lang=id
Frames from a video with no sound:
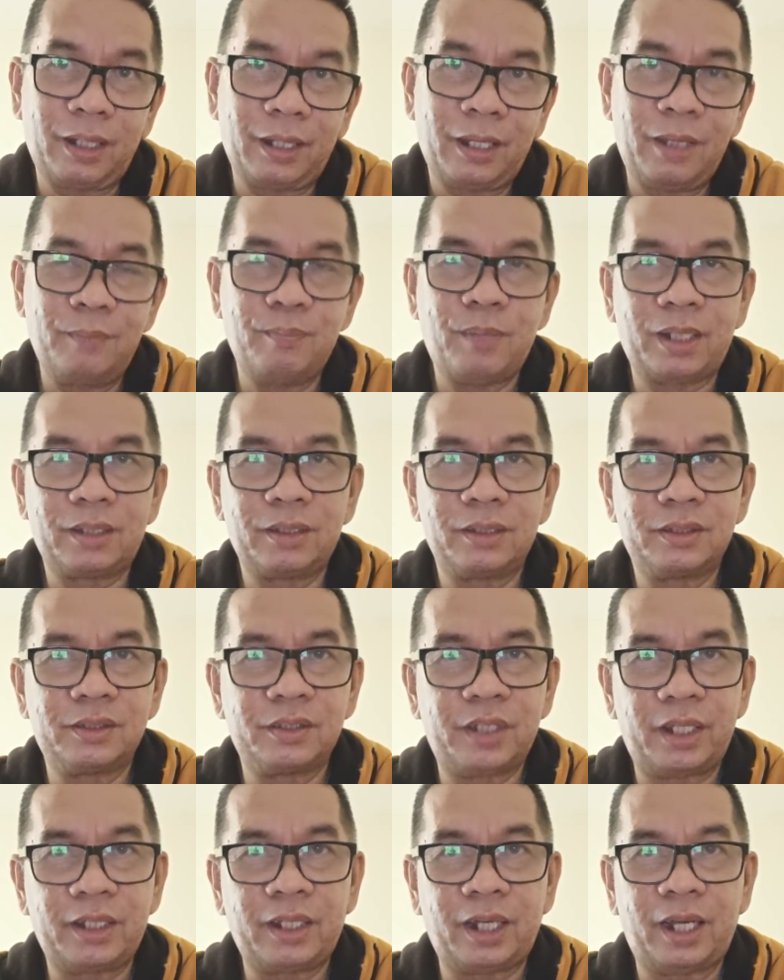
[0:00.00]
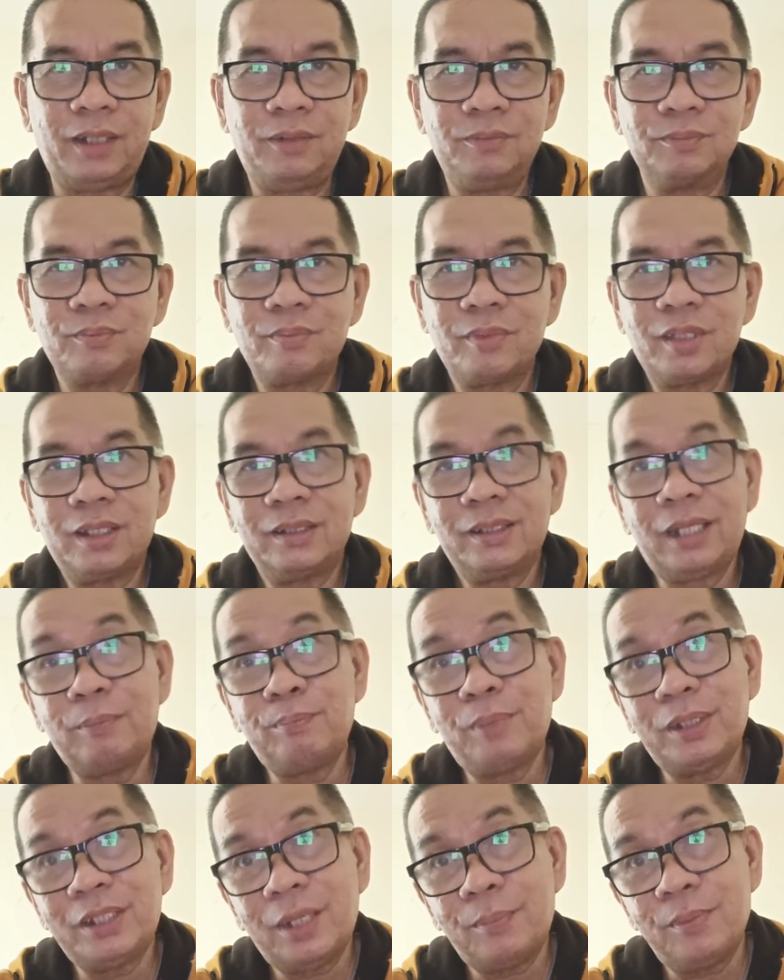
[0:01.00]
yang hebat, Zeka
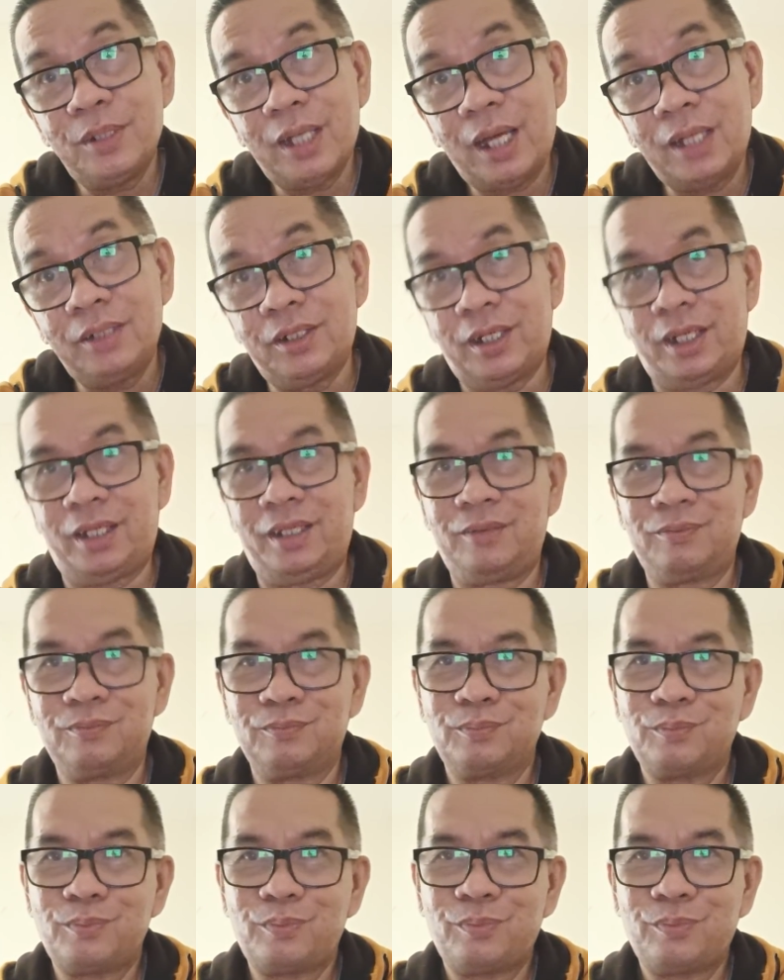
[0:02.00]
dan Benjamin Andre.